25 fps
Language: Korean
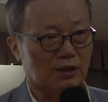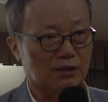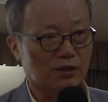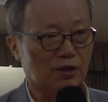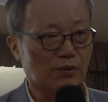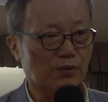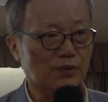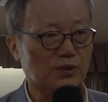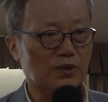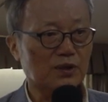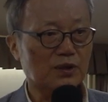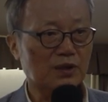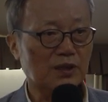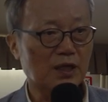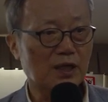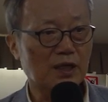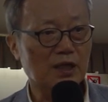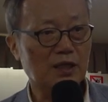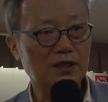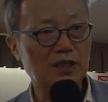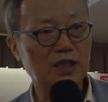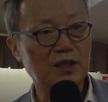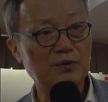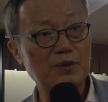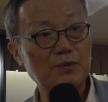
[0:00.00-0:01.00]
여러분들
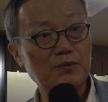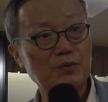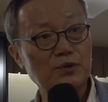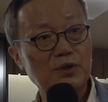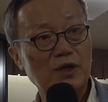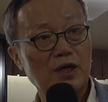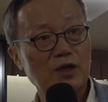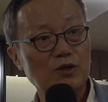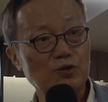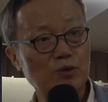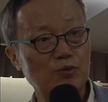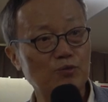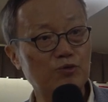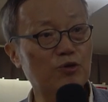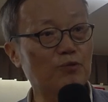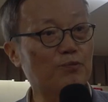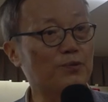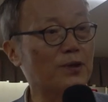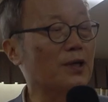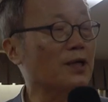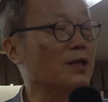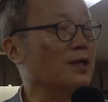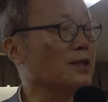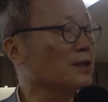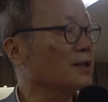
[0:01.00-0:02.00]
TV 보다가 좀
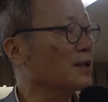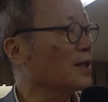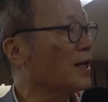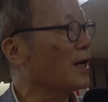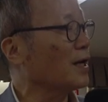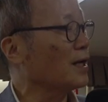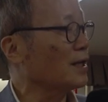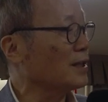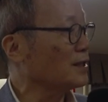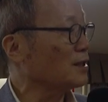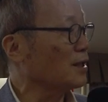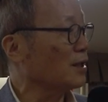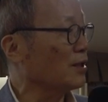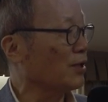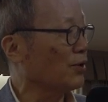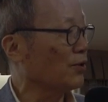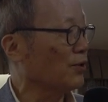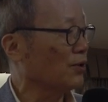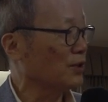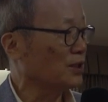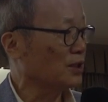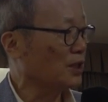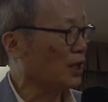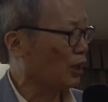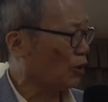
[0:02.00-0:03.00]
불편한 때가
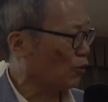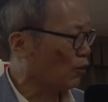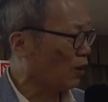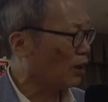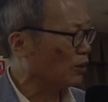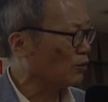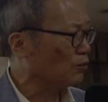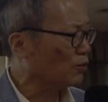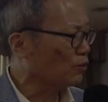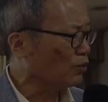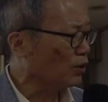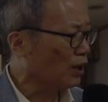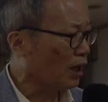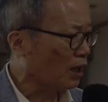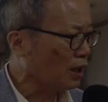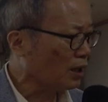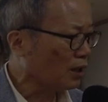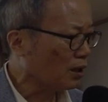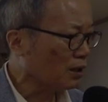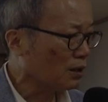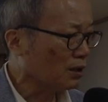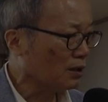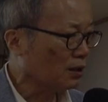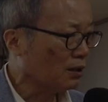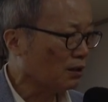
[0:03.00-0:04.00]
있잖아요. 이게 광고야?